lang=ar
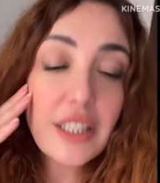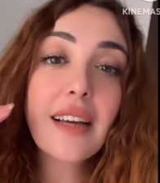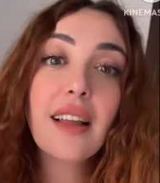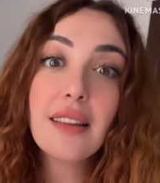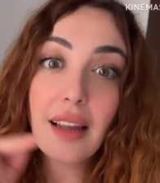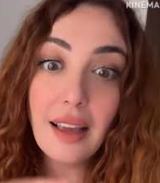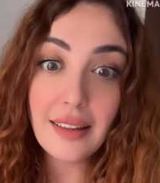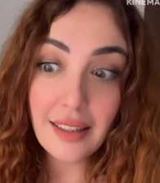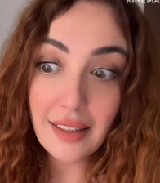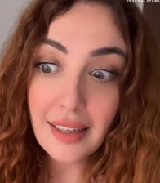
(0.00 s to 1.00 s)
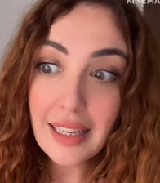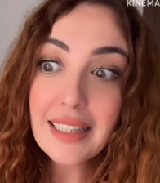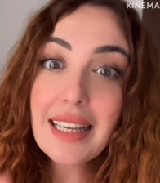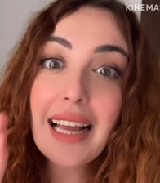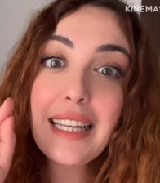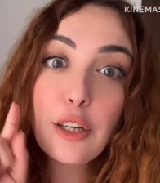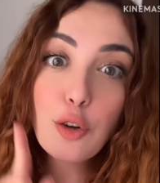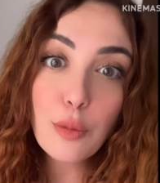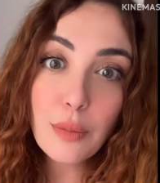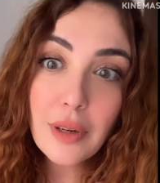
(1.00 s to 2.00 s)
شتي هاد الهضره هادي
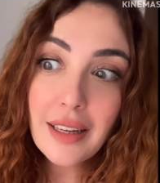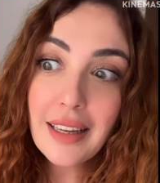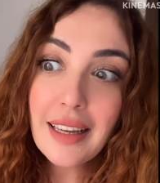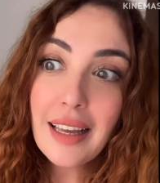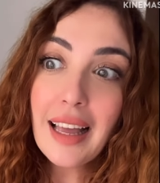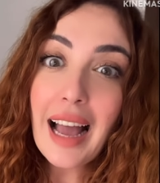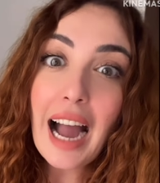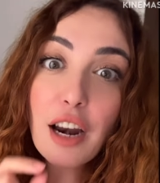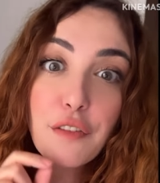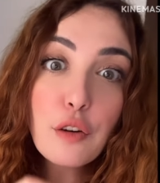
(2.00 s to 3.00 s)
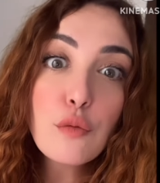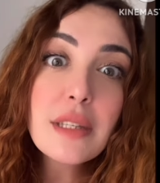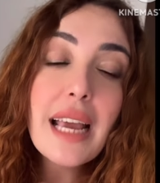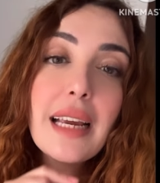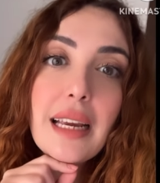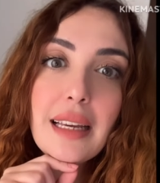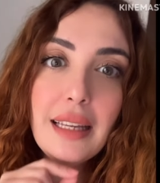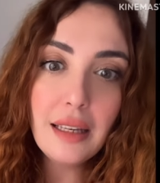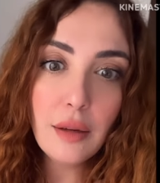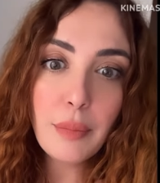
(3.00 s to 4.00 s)
تخليكم عارفين
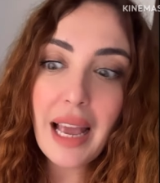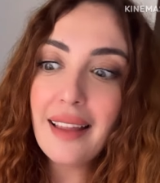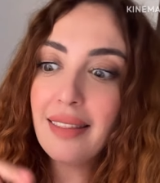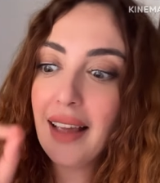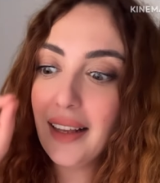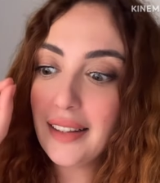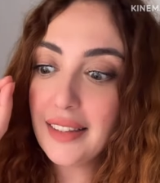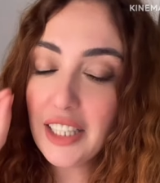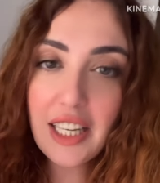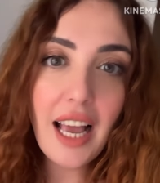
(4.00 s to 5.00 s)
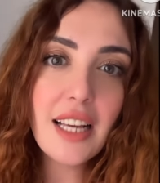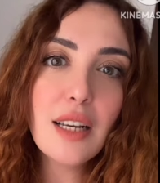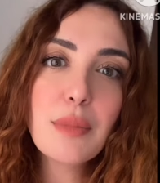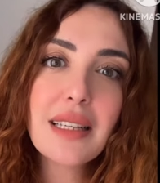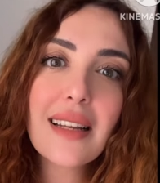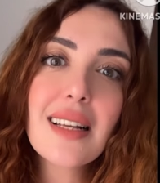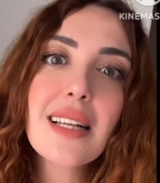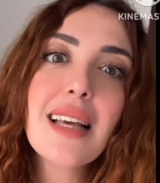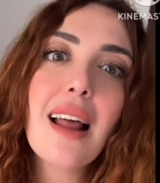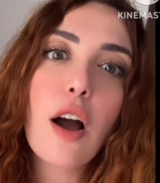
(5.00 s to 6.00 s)
ومتاكدين بان حتى شي حاجه ما تقدر
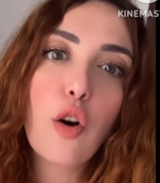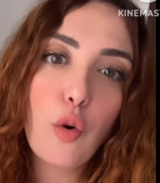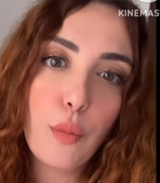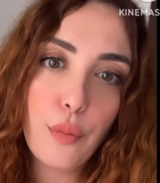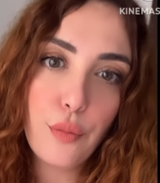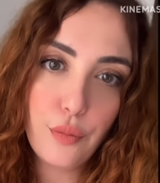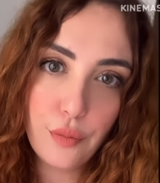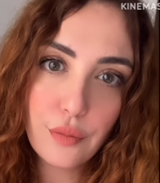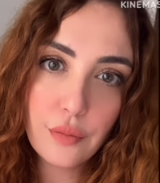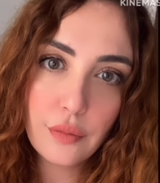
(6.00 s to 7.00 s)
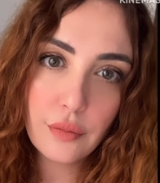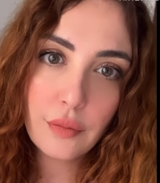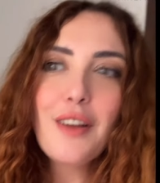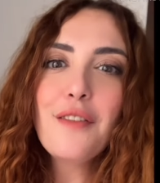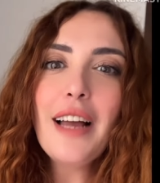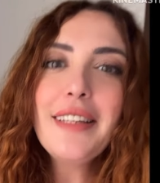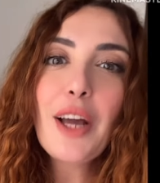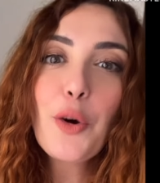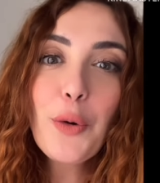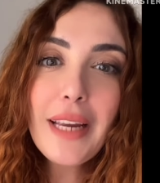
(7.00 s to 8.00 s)
تخترقكم
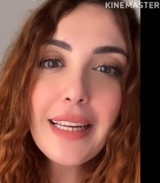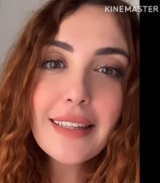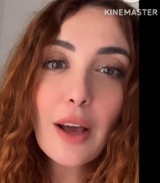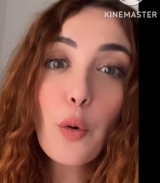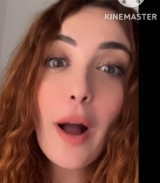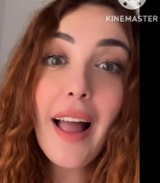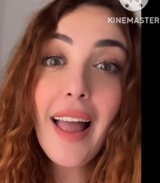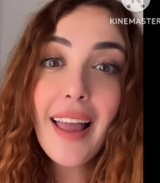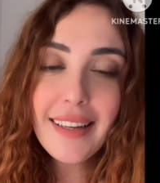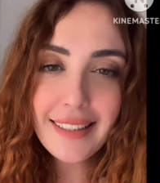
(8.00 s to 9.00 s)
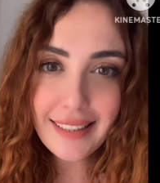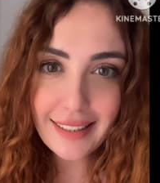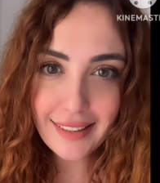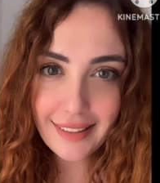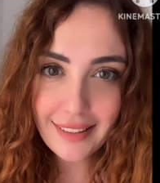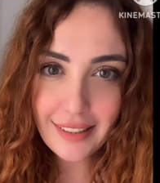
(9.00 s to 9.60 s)
فاحنا قويين روحانيا